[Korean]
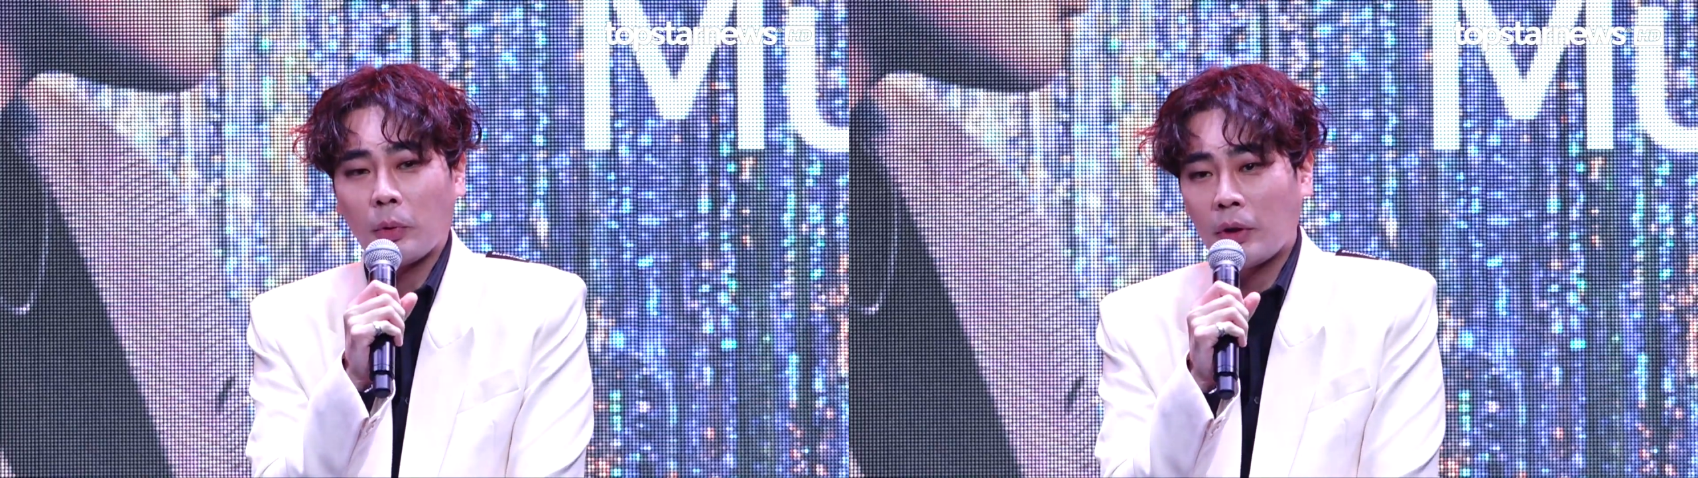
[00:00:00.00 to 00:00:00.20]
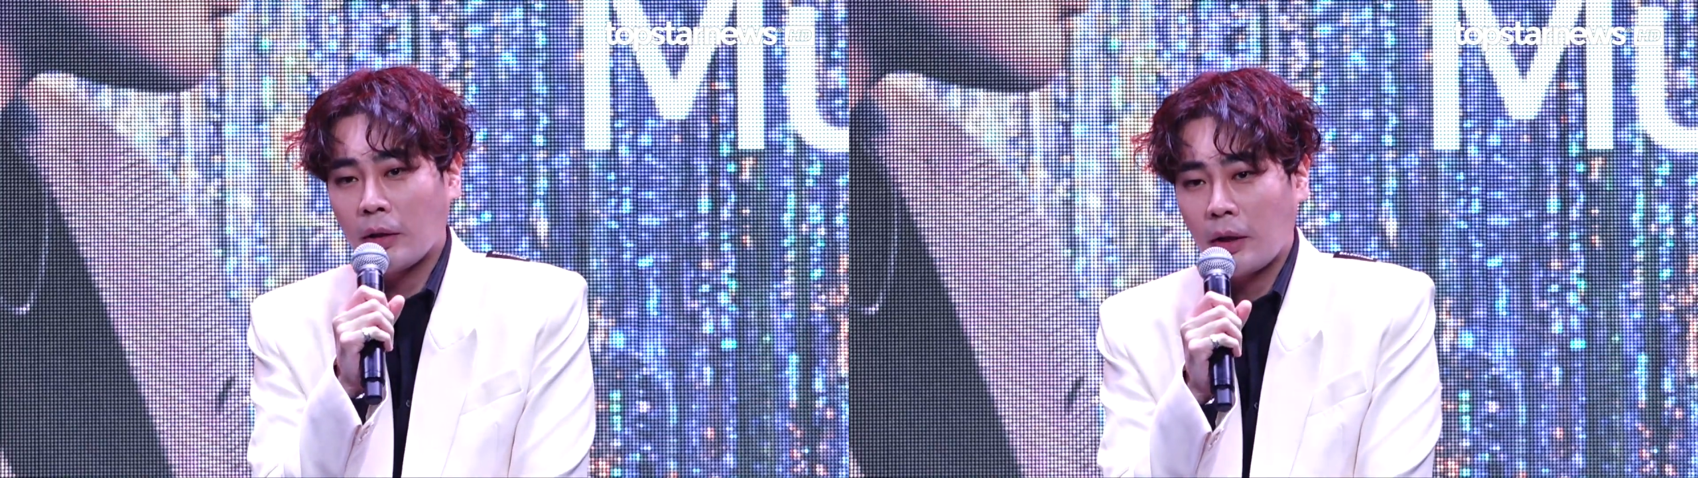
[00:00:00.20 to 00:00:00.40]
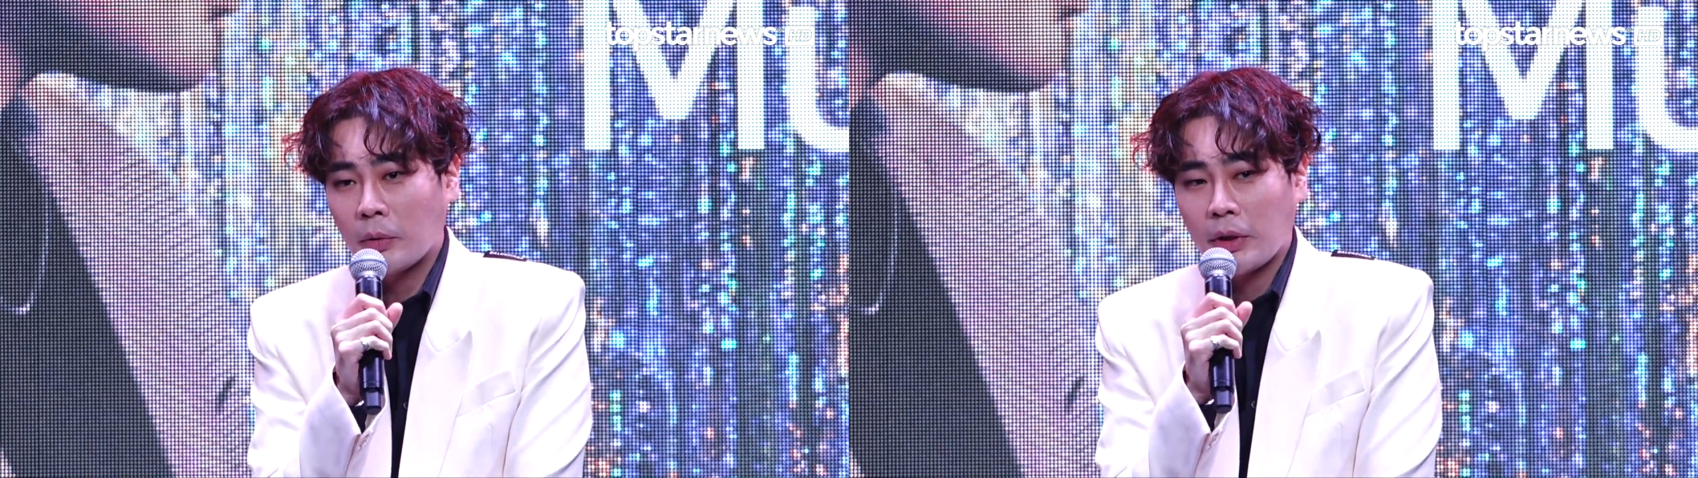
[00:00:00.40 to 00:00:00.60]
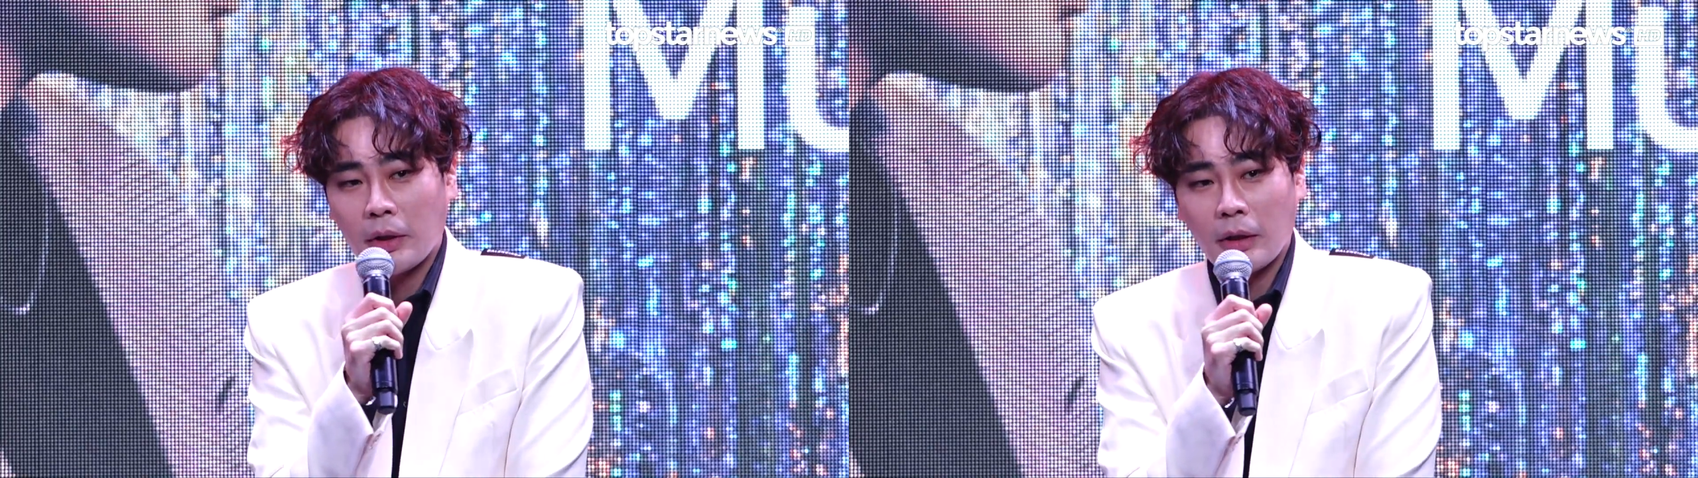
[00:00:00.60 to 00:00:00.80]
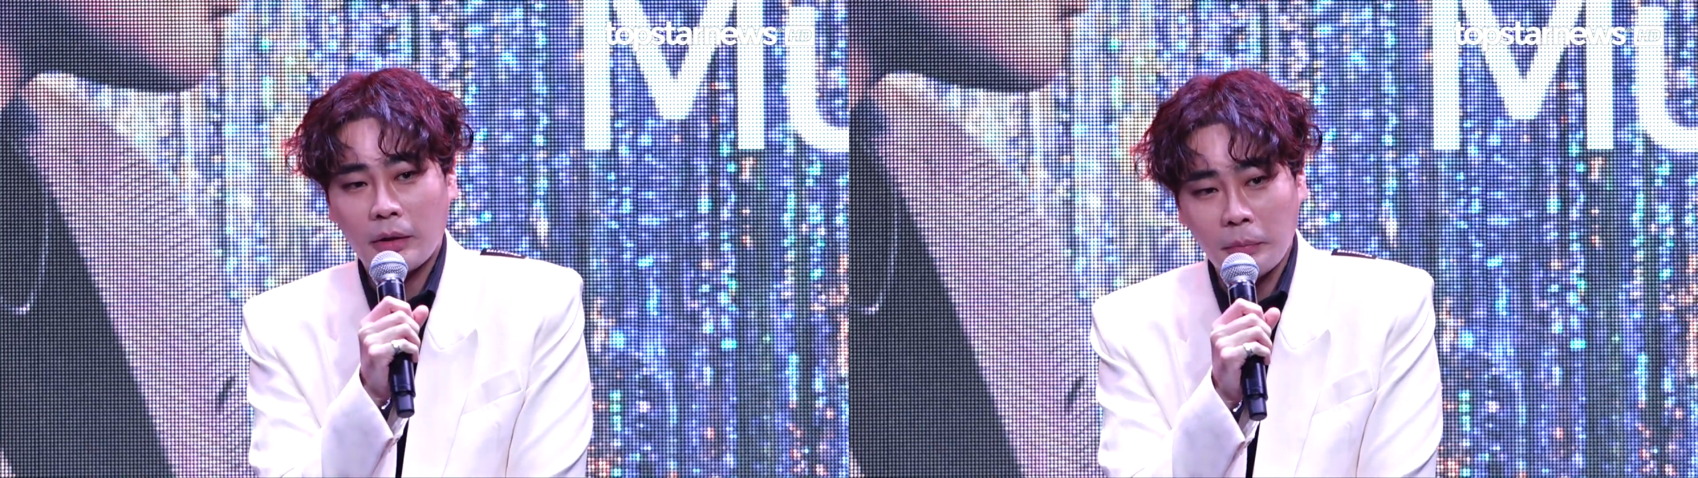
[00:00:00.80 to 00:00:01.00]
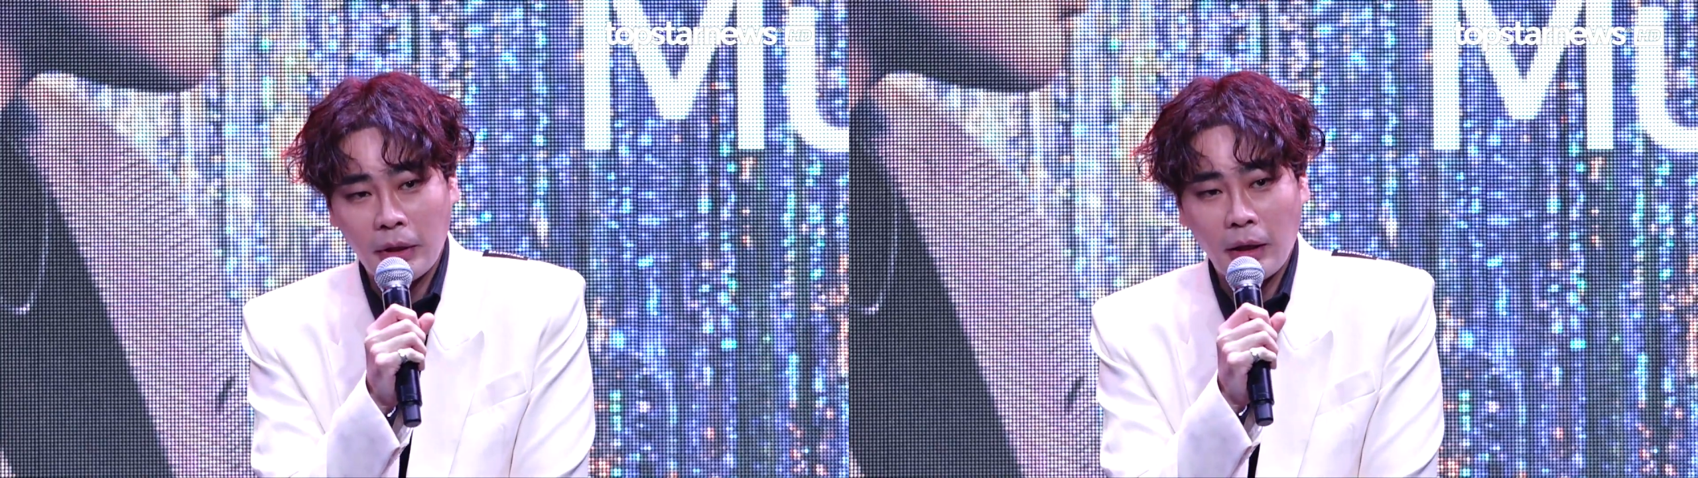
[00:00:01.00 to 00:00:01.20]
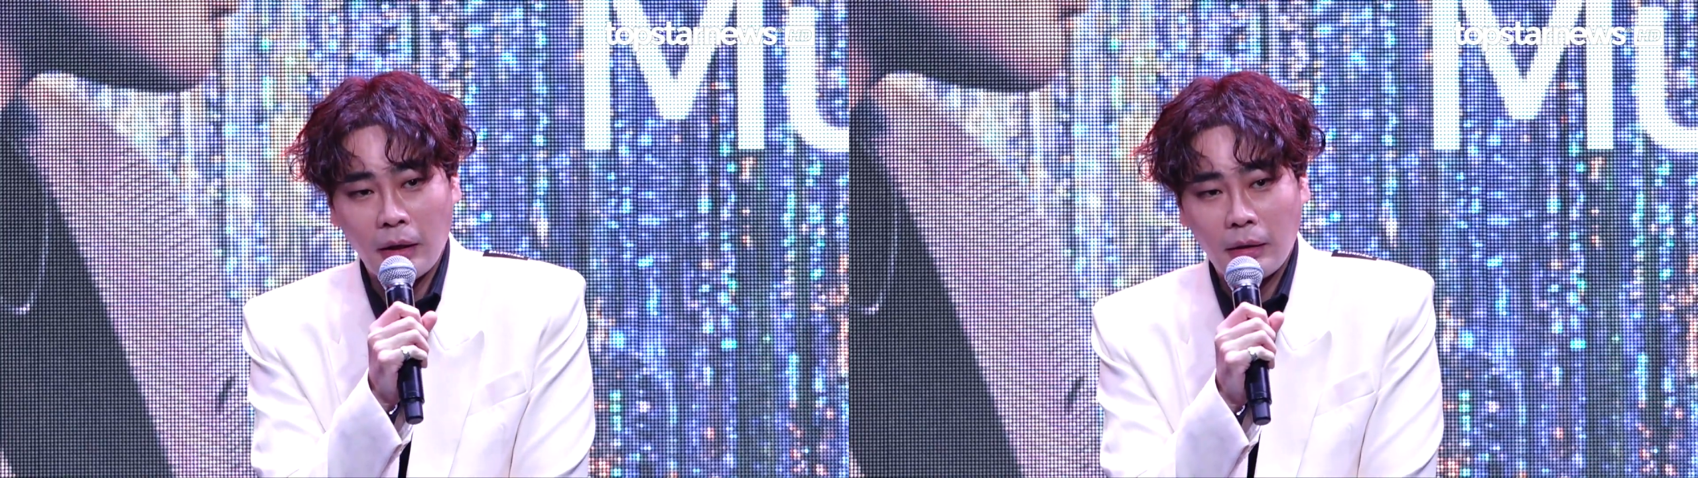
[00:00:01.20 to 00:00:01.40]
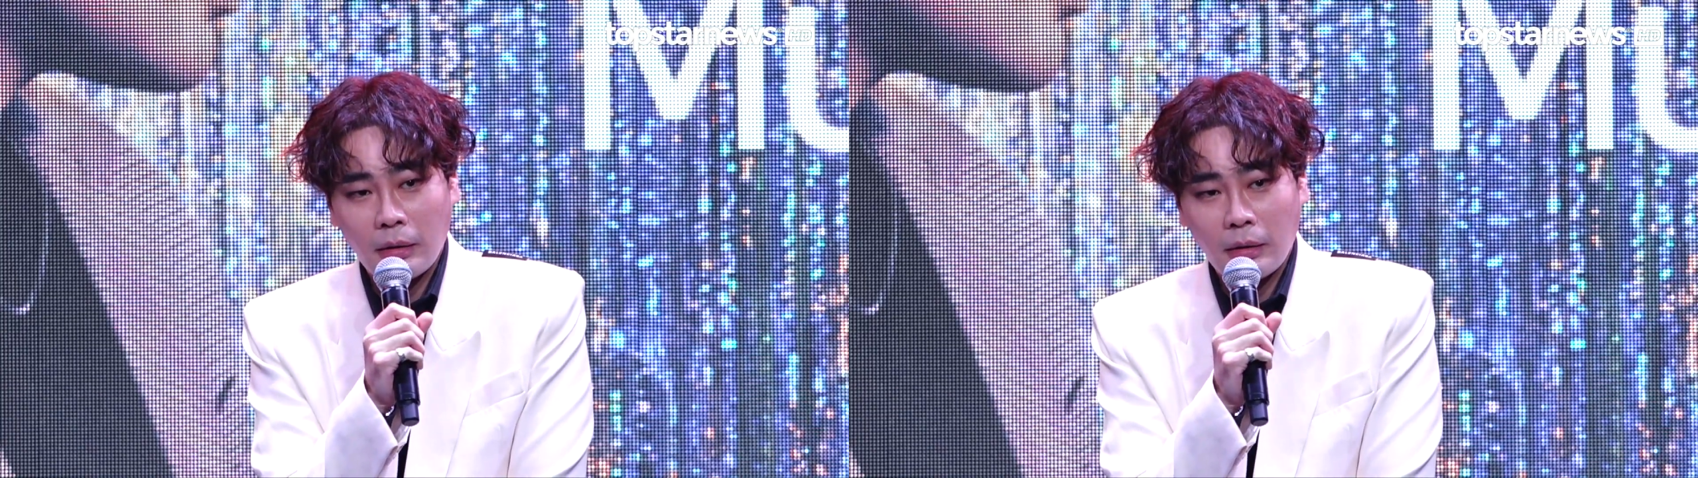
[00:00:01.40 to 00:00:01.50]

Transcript: 못 한다고 생각이 듭니다.